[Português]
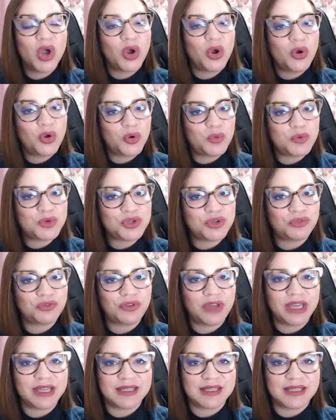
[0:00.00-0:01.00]
grupos de
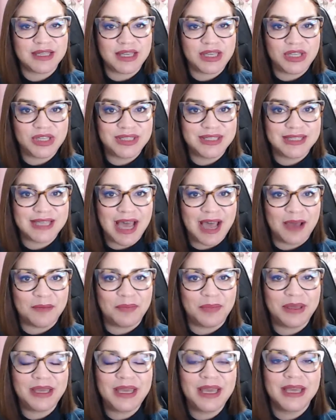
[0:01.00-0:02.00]
Face e
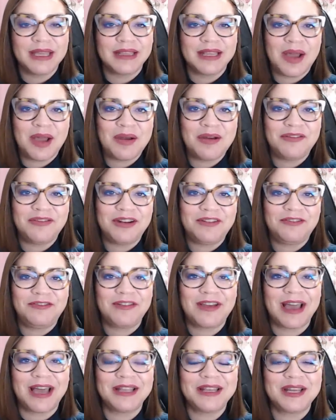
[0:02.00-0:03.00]
Zap. Dá uma
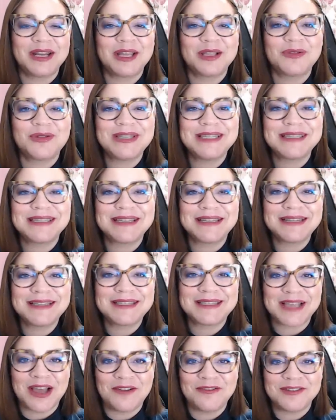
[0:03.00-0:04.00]
verificada na tua
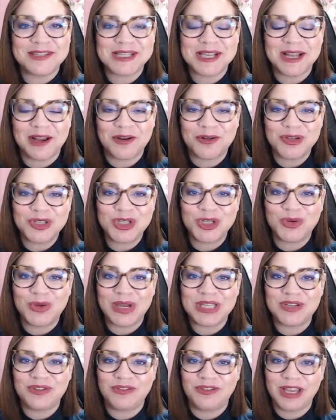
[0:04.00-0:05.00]
inscrição, vê se ela
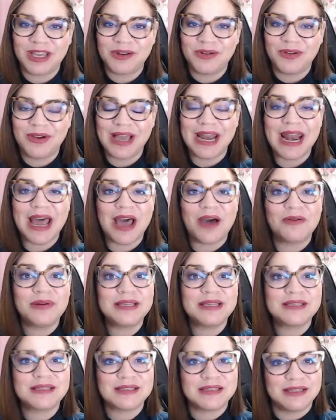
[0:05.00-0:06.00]
continua ativa aqui no canal
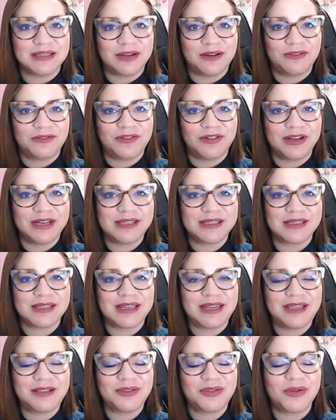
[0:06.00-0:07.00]
e se não for
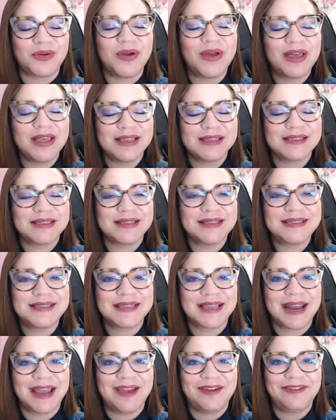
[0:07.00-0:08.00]
inscrito, se
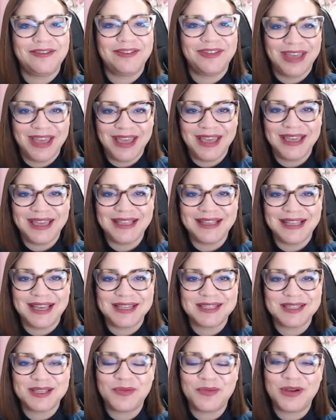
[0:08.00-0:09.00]
inscreve e
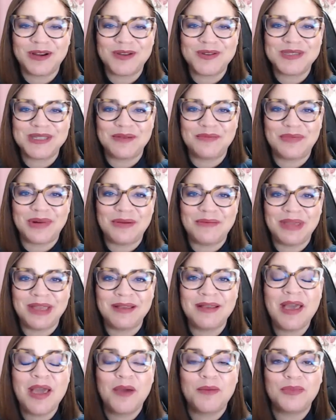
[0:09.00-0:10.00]
dá essa moralzinha para
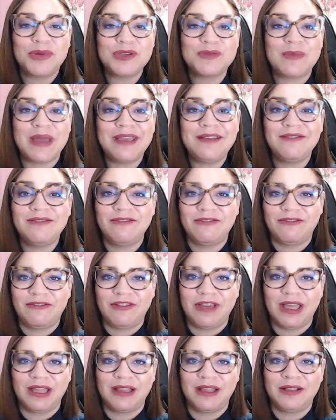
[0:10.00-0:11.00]
mim. Pois bem,
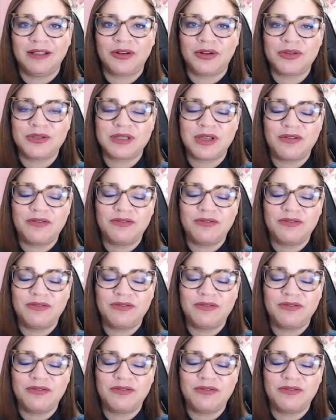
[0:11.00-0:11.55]
feita a introdução,